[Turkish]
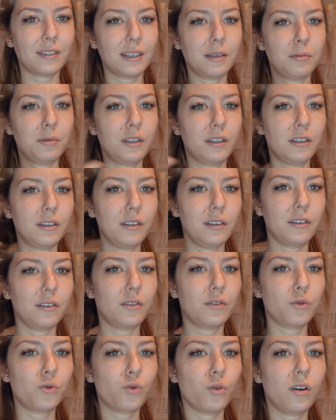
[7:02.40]
Tabii ki
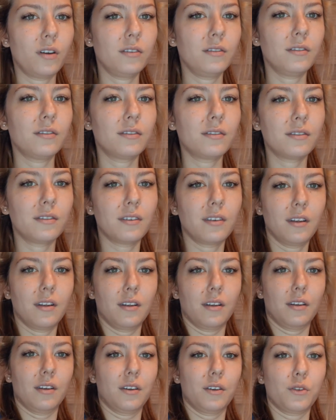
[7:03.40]
şu an
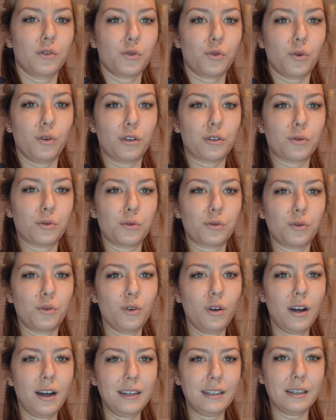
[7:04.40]
şöyle
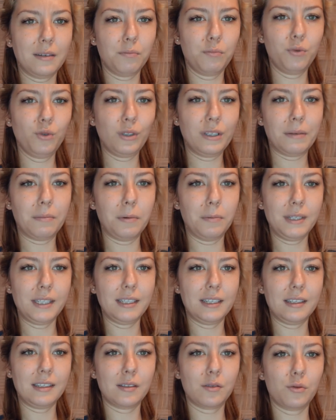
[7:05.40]
gözüküyor. Aynen bunun gibi bir
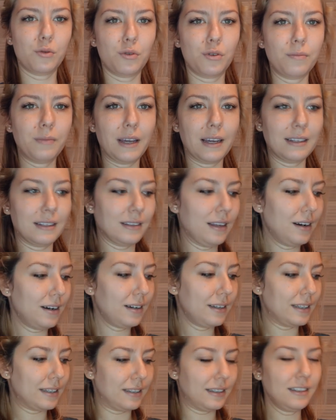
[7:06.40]
şey istiyorum. Yani
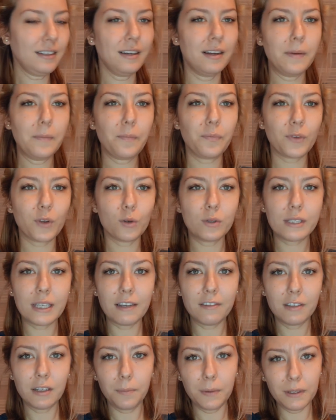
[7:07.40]
daha iri. O
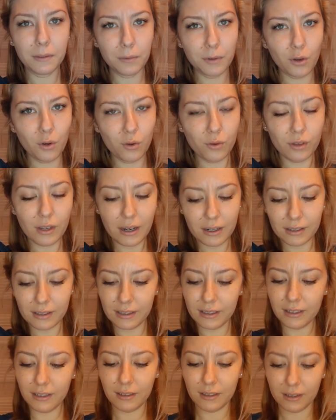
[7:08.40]
Sevtap Hanım'ın
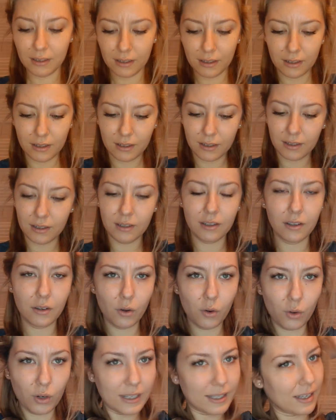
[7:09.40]
gönderdiği
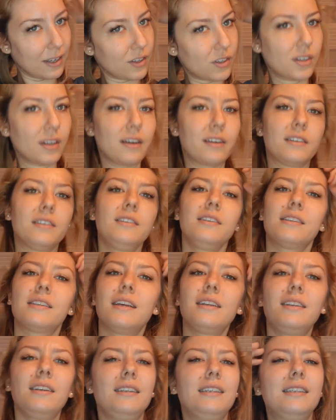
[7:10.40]
e, öyle saçlardı.
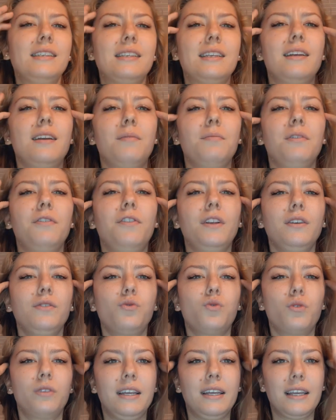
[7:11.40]
Zaten Instagram'da
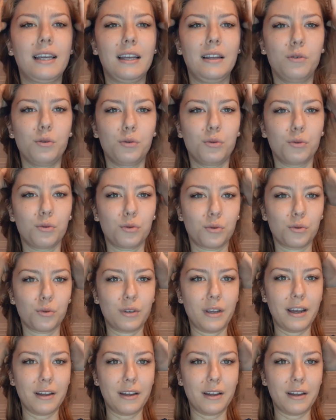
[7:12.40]
falan çok denk geliyorsunuzdur.